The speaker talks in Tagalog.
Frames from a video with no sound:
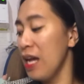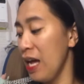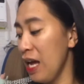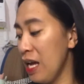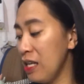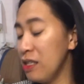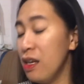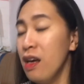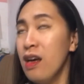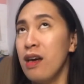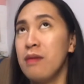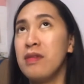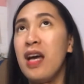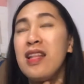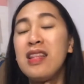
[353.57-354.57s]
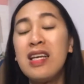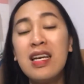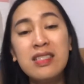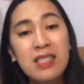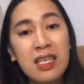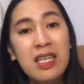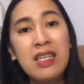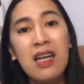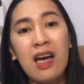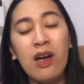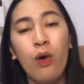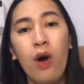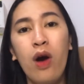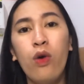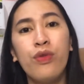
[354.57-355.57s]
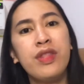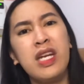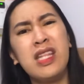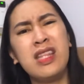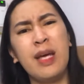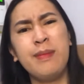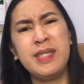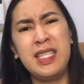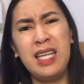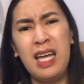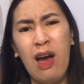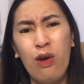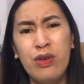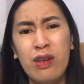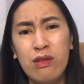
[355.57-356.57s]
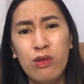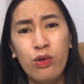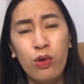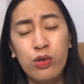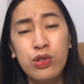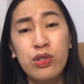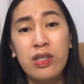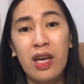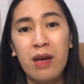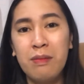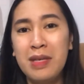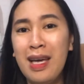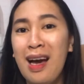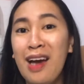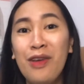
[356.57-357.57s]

And, dati kasi ginagawa ko 3 times a day ako naglo-lotion kay Amiya.